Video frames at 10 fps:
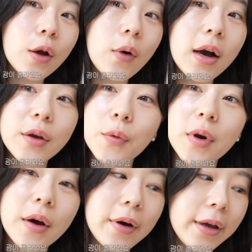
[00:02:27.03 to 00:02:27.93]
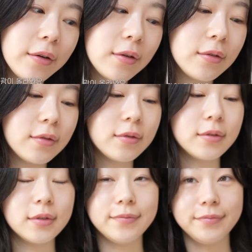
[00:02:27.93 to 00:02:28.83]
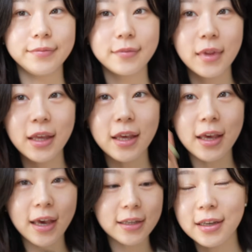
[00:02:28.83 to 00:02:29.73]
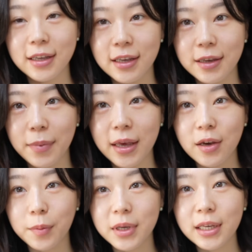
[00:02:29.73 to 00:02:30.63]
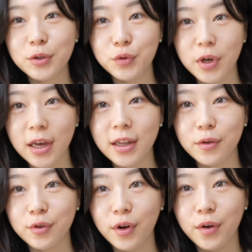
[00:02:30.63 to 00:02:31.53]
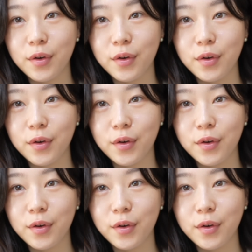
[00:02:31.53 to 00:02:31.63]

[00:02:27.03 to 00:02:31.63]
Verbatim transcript: 광이 올라와요. 이게 이 메이크업 킥 중에 하나고요.